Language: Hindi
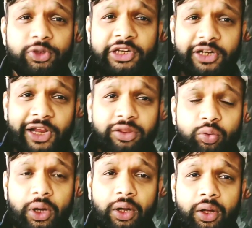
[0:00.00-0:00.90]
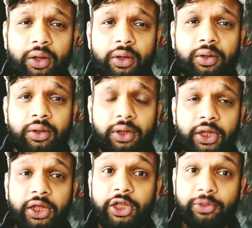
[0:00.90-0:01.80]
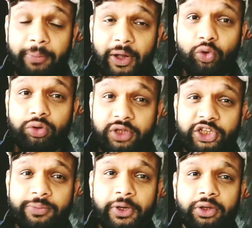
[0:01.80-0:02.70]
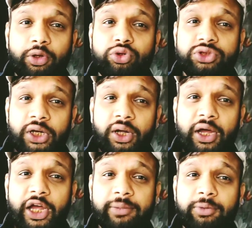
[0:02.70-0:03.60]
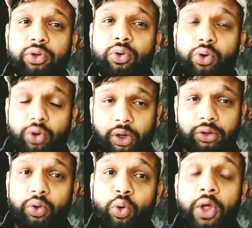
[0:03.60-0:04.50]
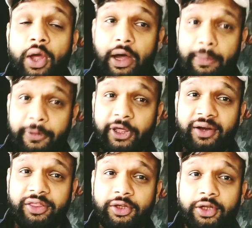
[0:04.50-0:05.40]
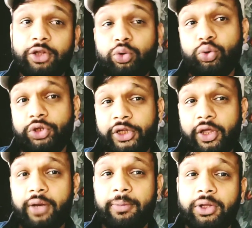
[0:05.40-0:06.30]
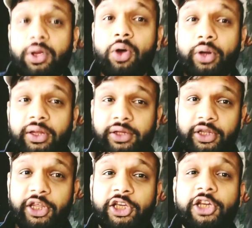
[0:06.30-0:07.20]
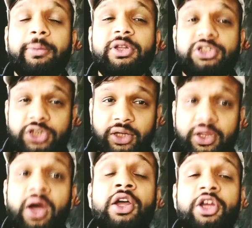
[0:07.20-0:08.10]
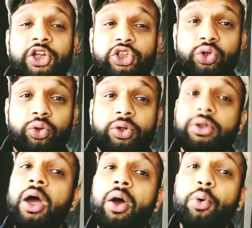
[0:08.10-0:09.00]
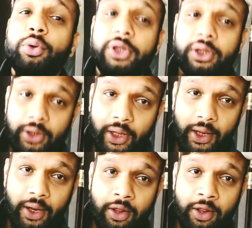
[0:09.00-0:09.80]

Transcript: मुझे रियलाइज हुआ कि मैं उस देश में रहता हूँ जहाँ आदमी को औरत को अपने घर से ज्यादा दूसरे के घर में क्या हो रहा है ये देखने में ज्यादा इच्छुकता होती है